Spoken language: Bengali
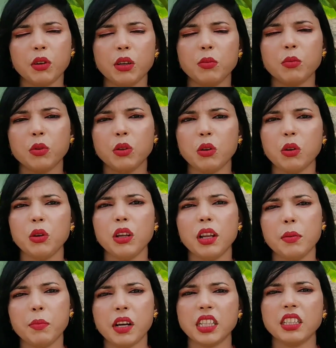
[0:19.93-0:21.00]
মনের মতো
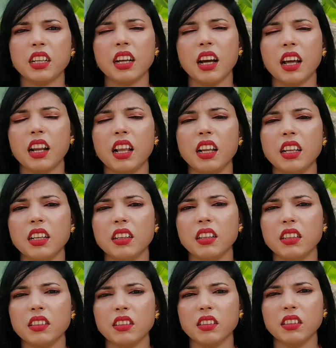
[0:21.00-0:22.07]
হইলে পাশে খাড়াইলে
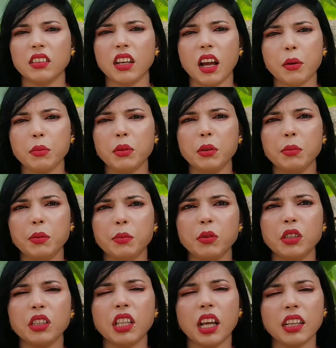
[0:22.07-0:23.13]
আপদে
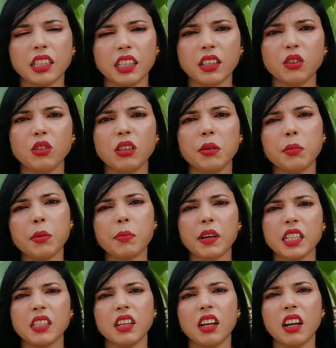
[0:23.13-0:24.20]
বিপদে তার সে যদি আমার
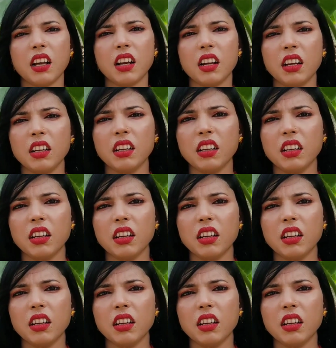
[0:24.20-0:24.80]
পাশে খাড়ায়